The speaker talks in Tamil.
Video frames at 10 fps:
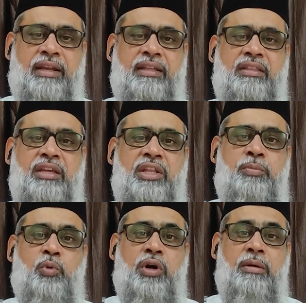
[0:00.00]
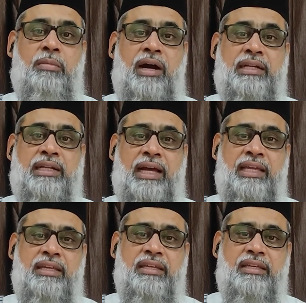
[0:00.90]
மார்க்கத்துக்கு நீ போக
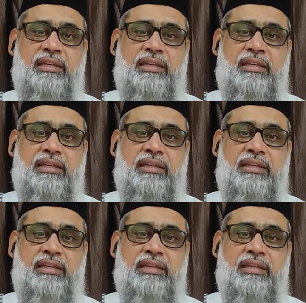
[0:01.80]
மாட்டாய்